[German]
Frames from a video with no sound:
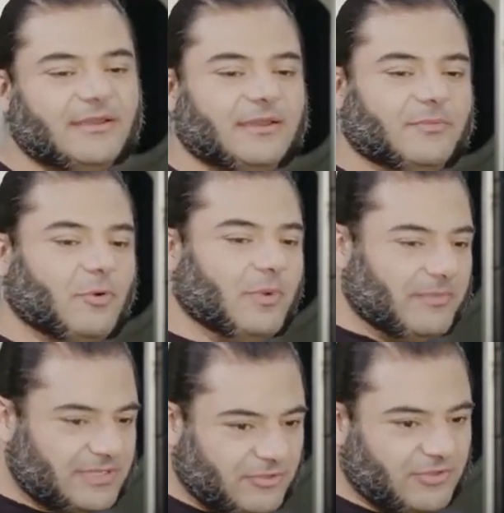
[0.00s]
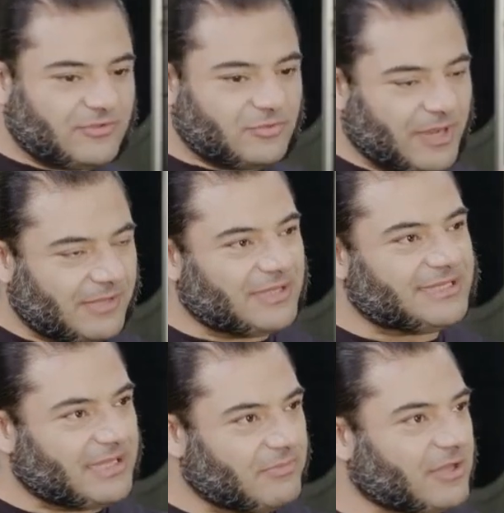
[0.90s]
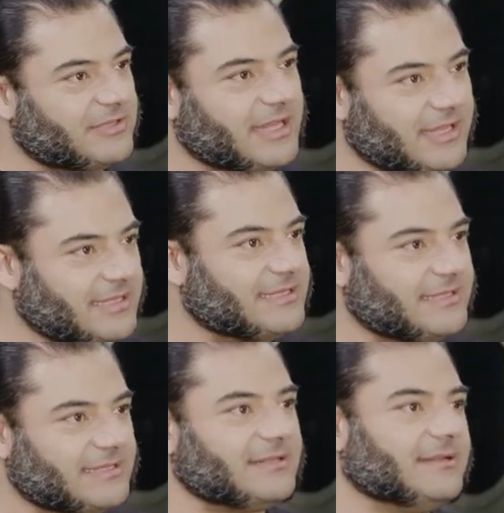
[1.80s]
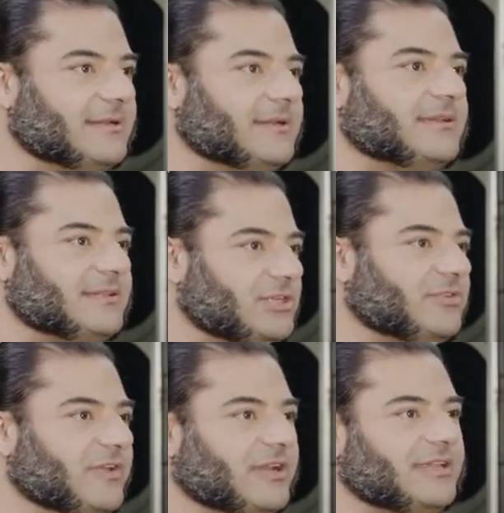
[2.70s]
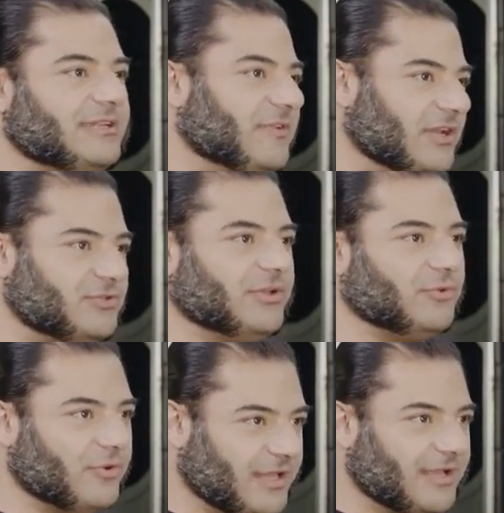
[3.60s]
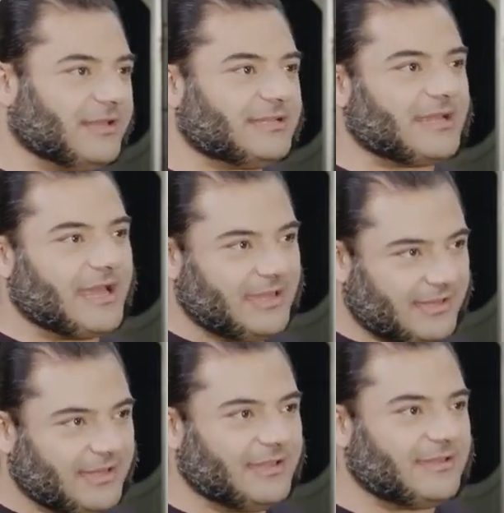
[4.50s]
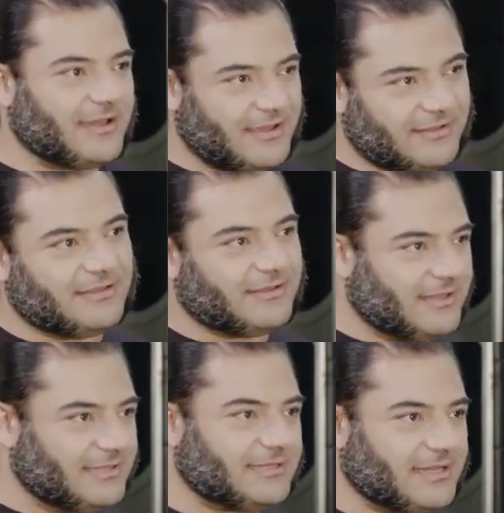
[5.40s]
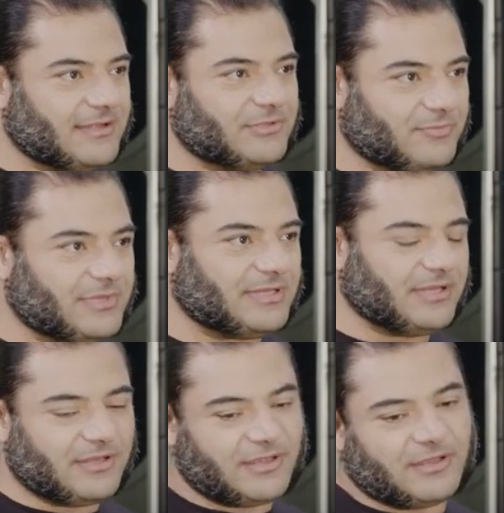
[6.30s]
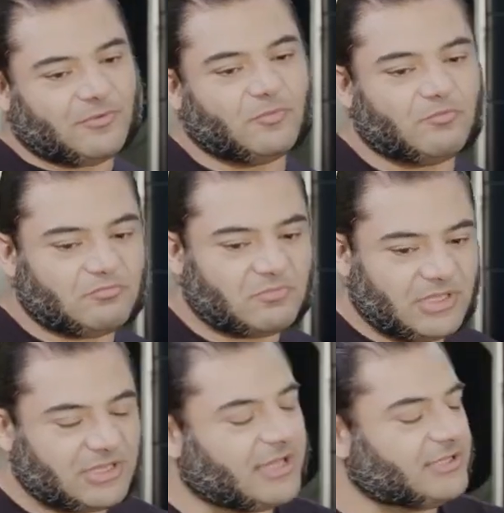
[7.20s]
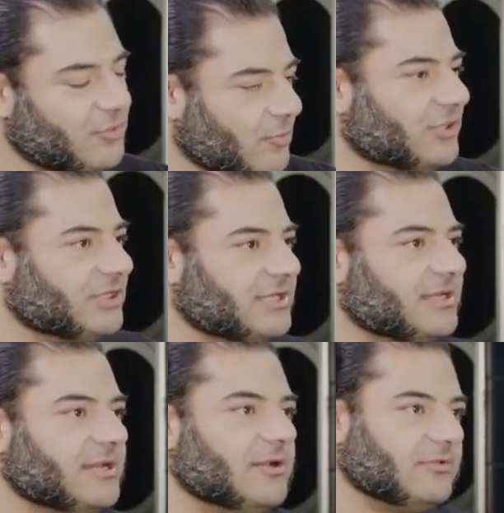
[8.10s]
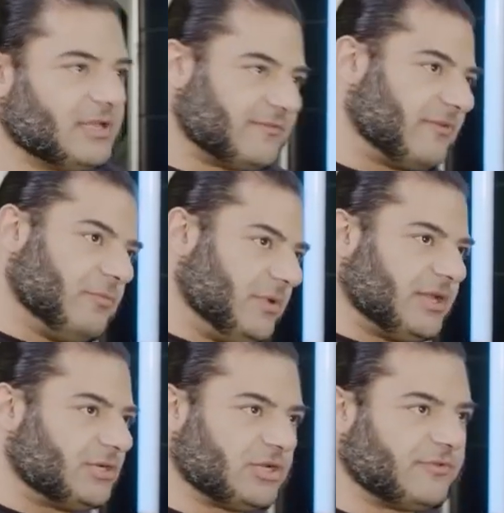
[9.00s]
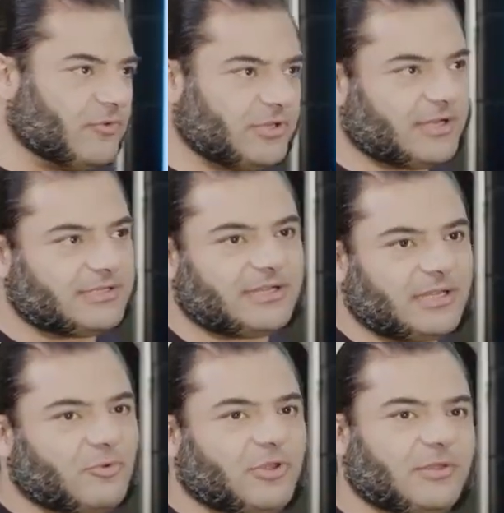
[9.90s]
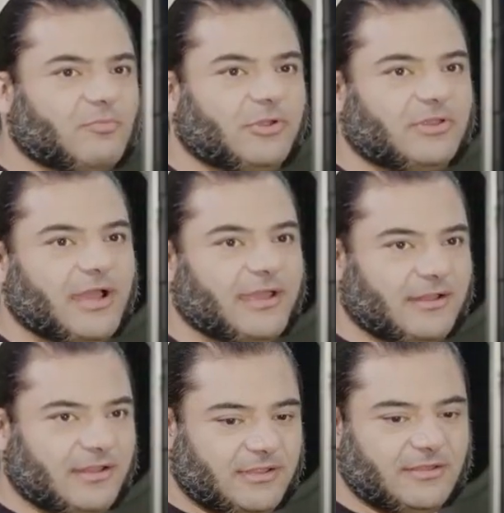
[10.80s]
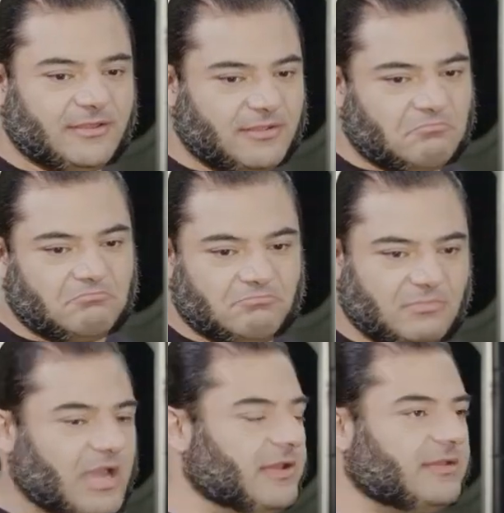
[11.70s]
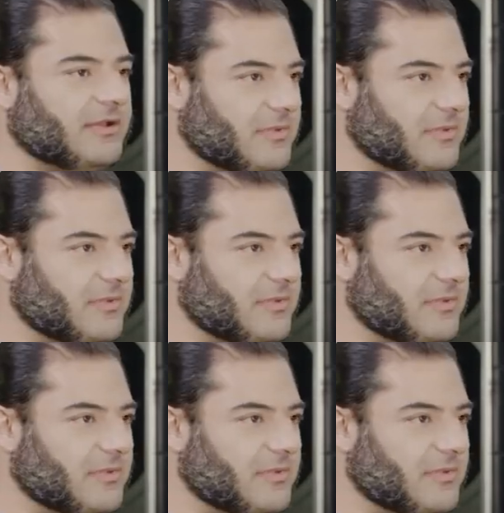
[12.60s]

Das äh, Problem ist natürlich, sobald man sich damit auseinandersetzt, ist es schwierig, das wieder zu ignorieren, dass eigentlich ja die ganze Sache so ein bisschen äh, nicht ganz logisch ist. Und das war für mich der Schritt, wo ich dann gesagt habe, okay, ich möchte eigentlich keine Tiere